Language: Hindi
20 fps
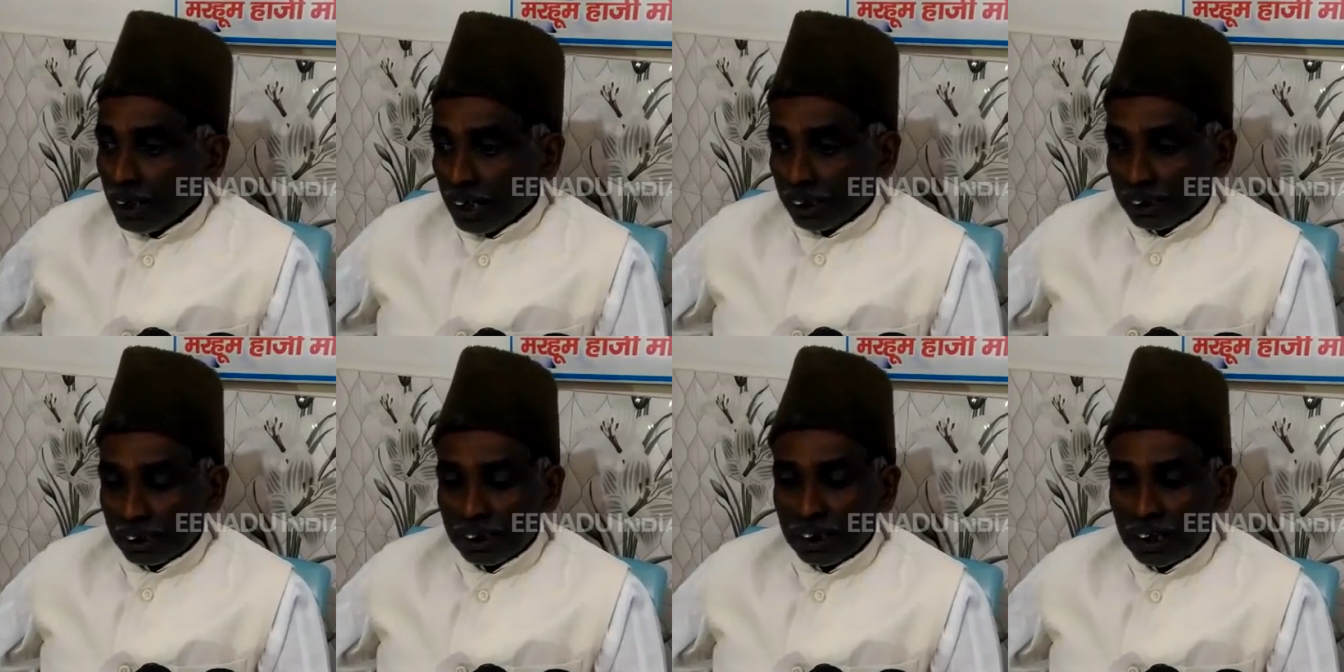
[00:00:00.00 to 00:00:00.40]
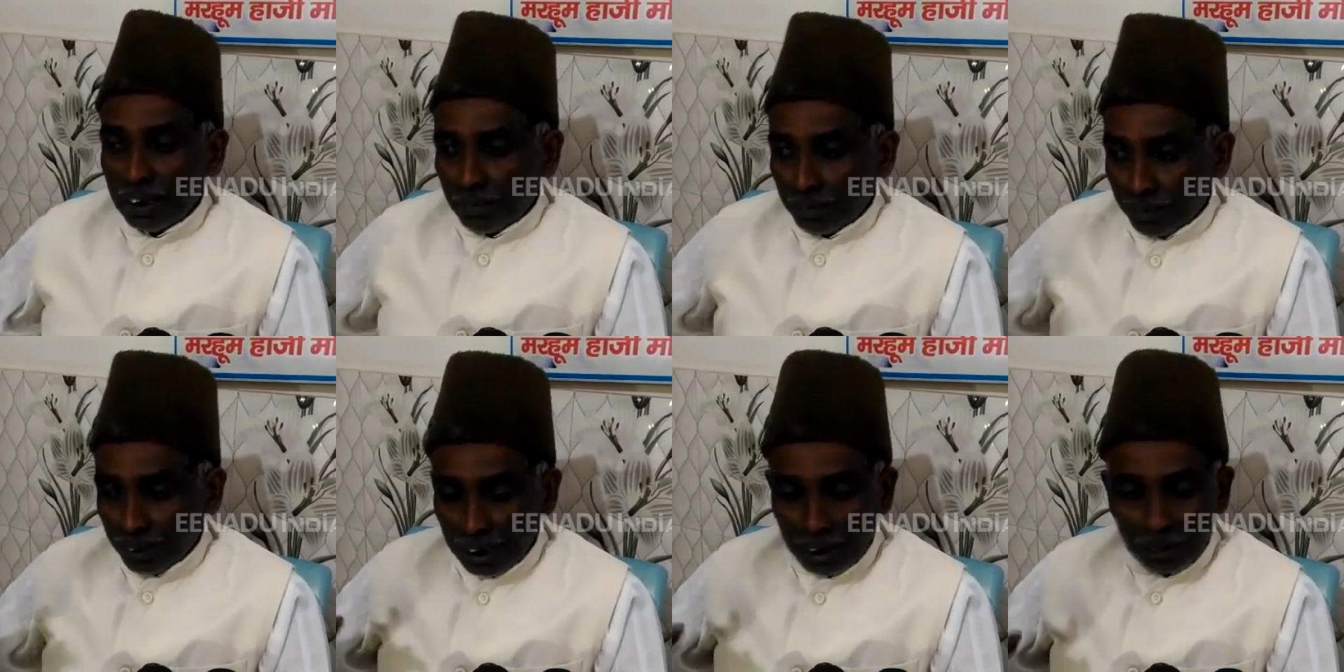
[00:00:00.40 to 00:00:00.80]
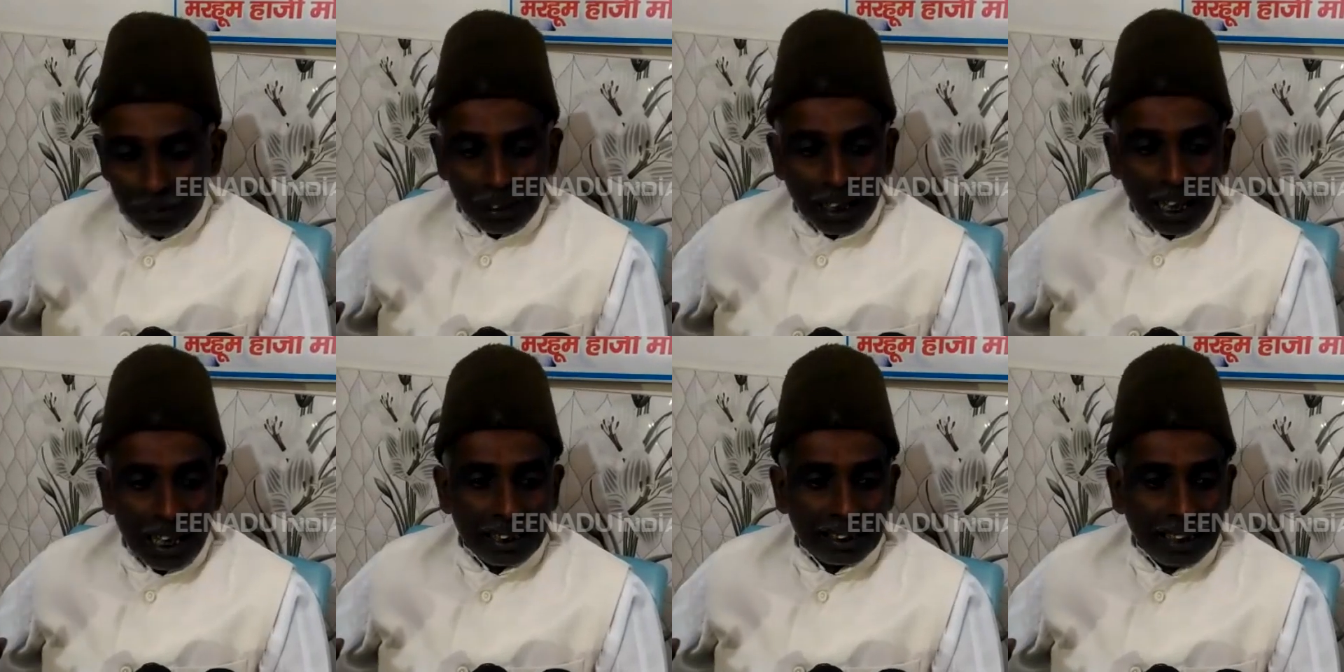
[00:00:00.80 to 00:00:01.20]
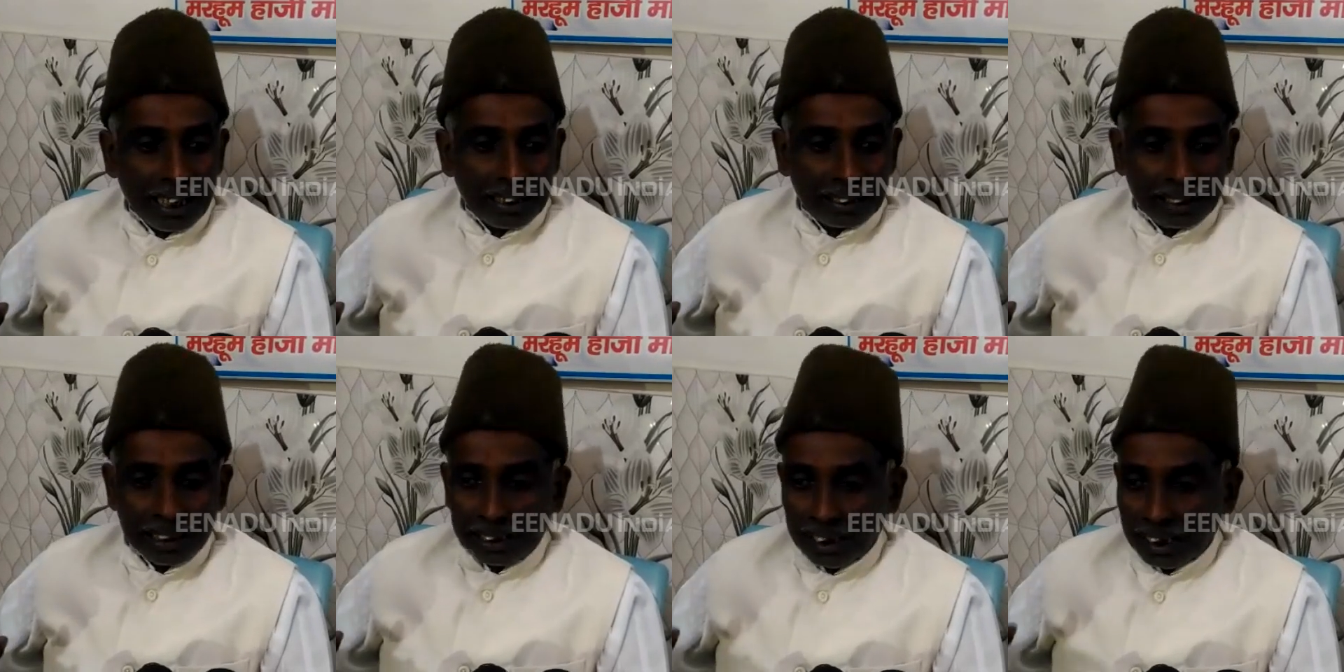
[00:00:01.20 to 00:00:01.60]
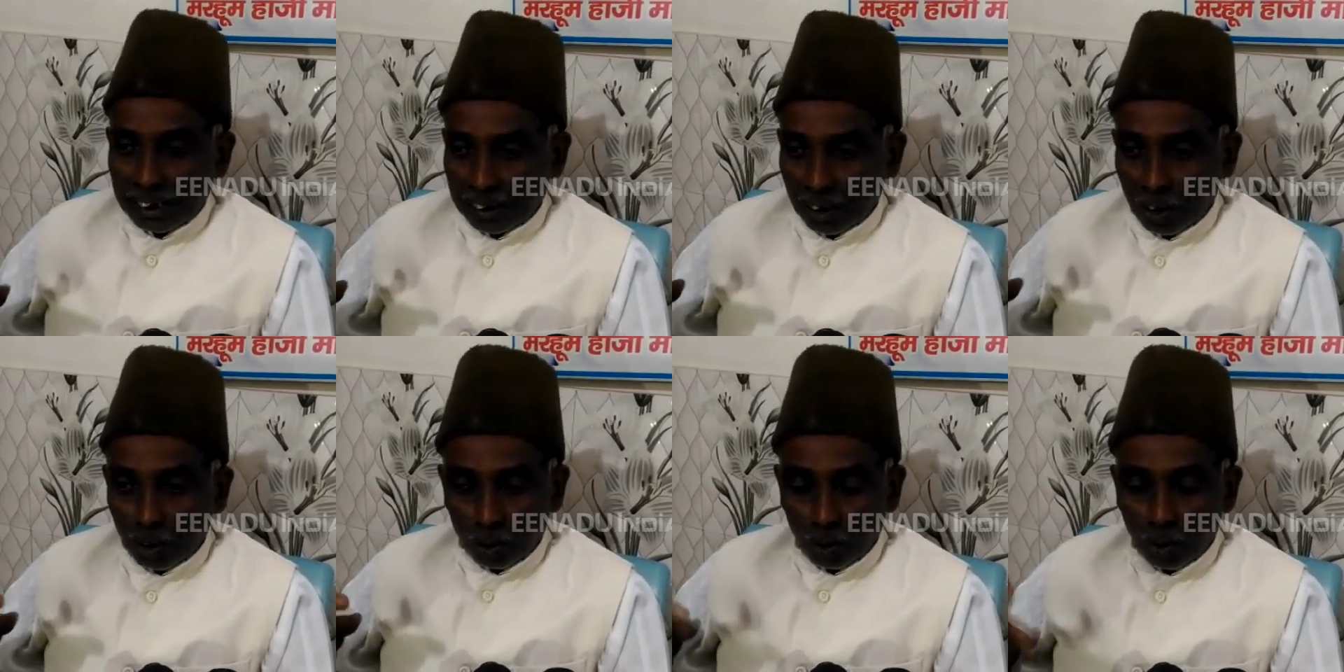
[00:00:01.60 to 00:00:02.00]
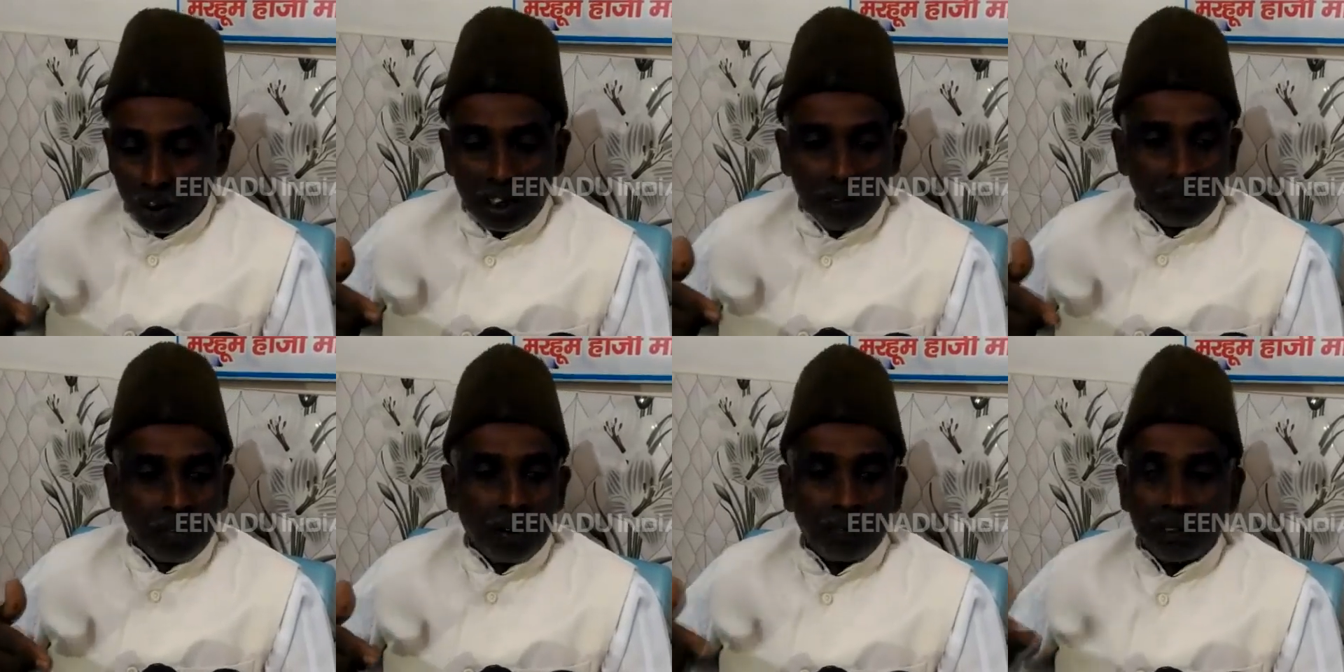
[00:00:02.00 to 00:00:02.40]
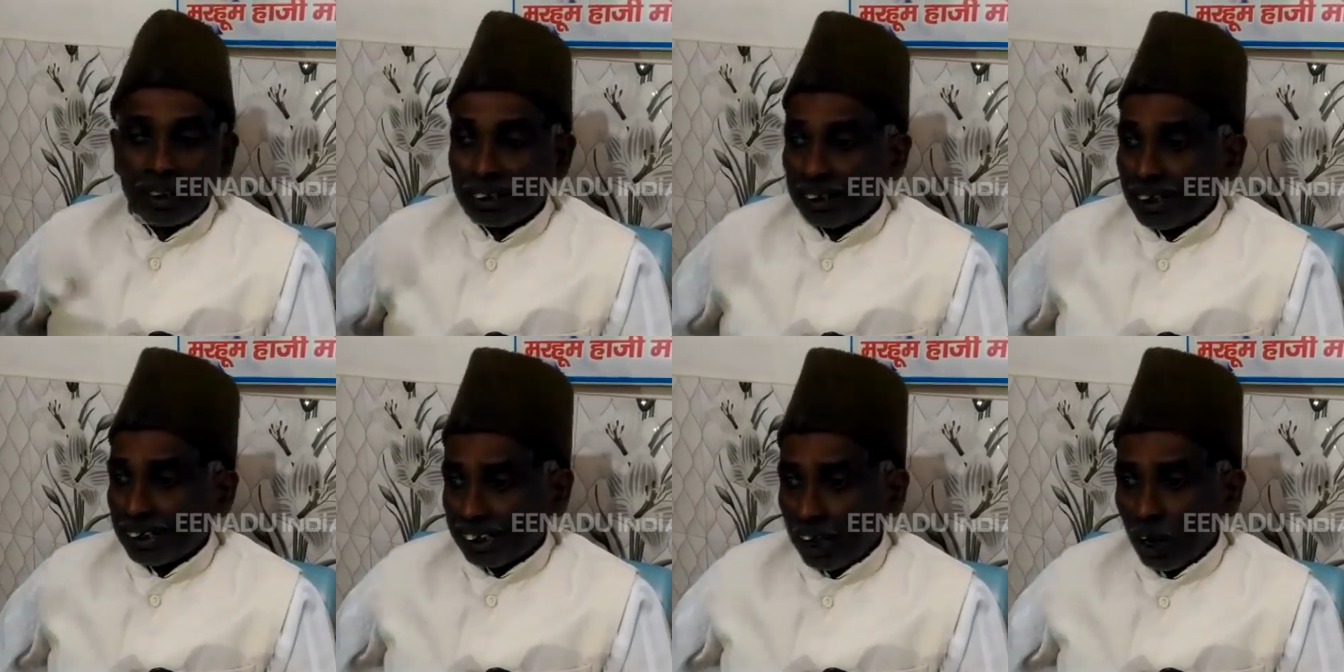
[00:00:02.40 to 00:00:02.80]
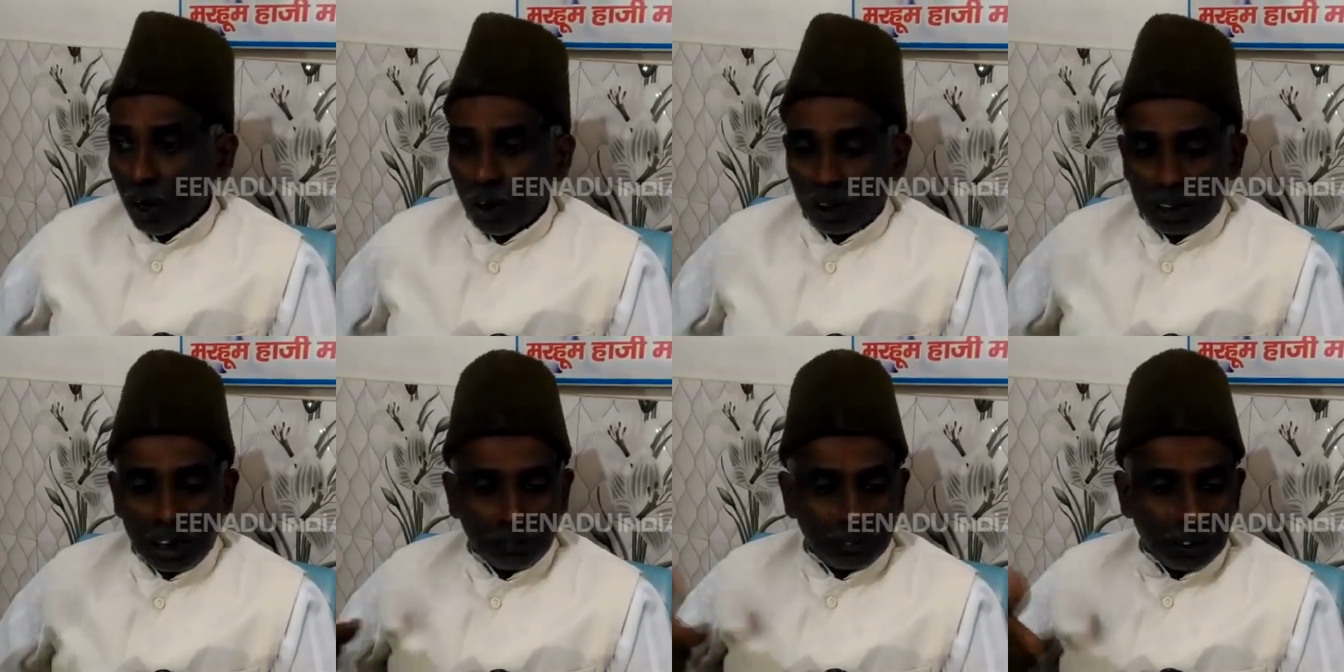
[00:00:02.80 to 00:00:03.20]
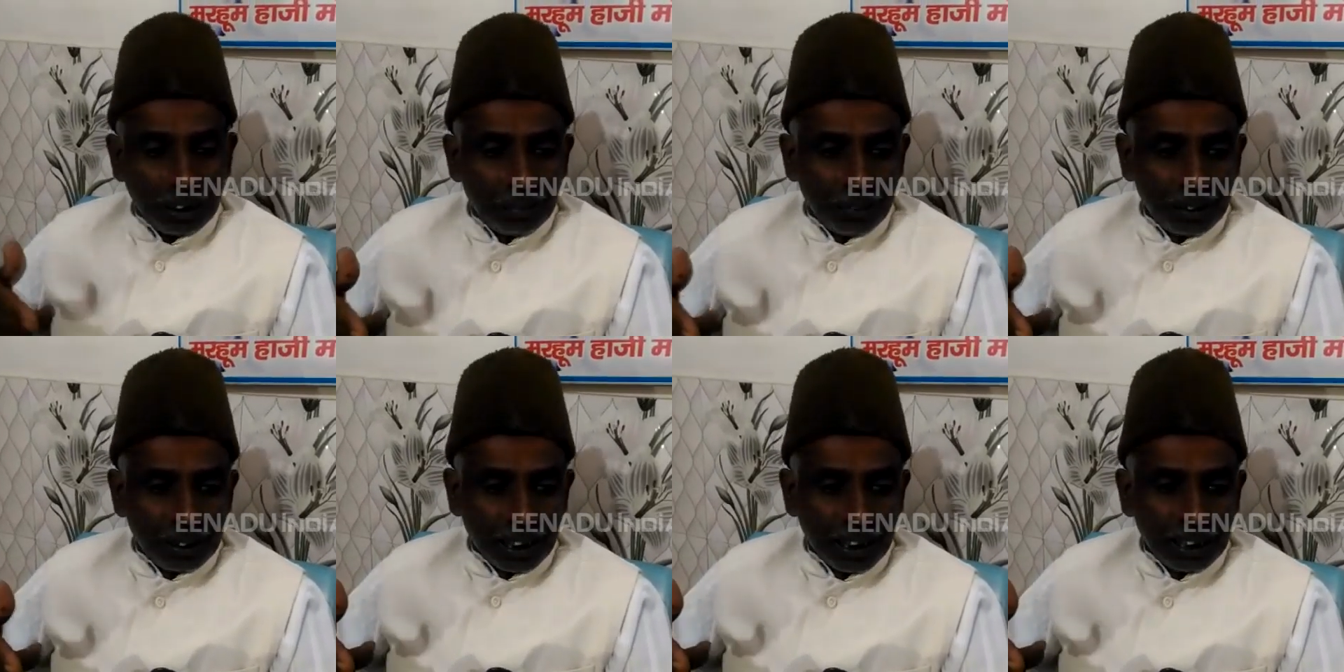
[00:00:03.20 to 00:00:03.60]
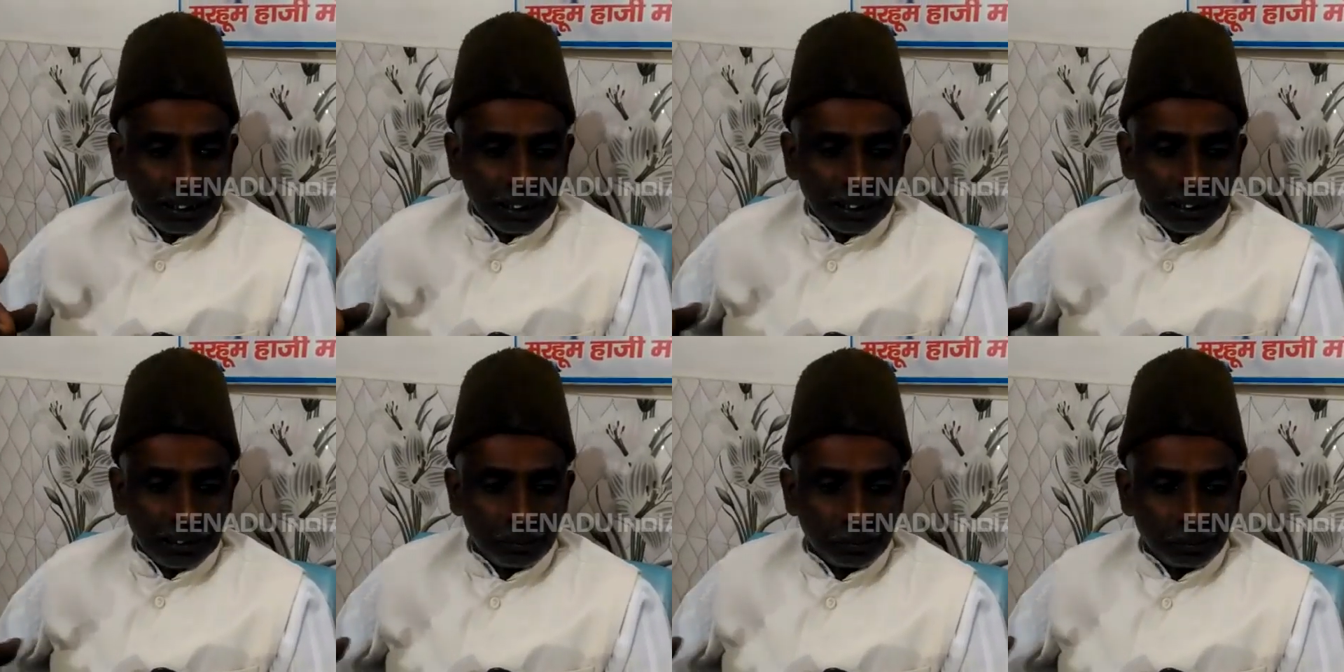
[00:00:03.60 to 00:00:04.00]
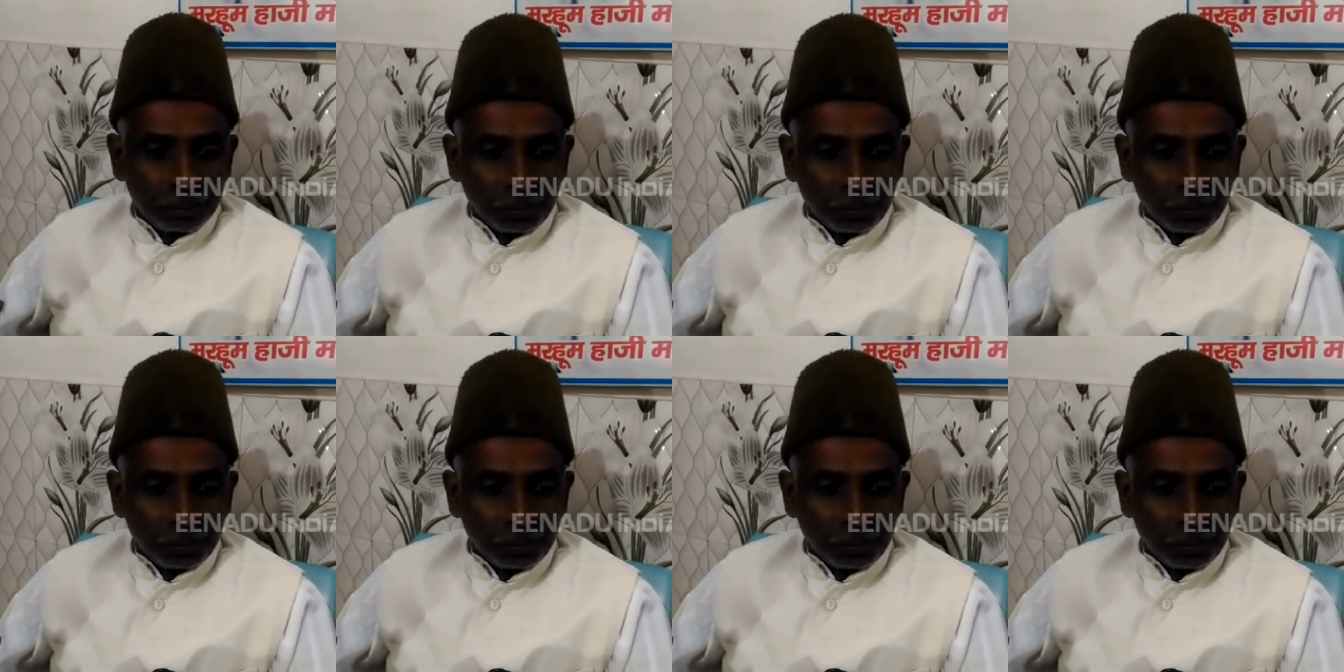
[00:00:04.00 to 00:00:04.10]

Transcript: इतनी भीड़ बढ़ाई गई थी कि को, कोई पब्लिक नेताओं के कब्जे में नहीं थी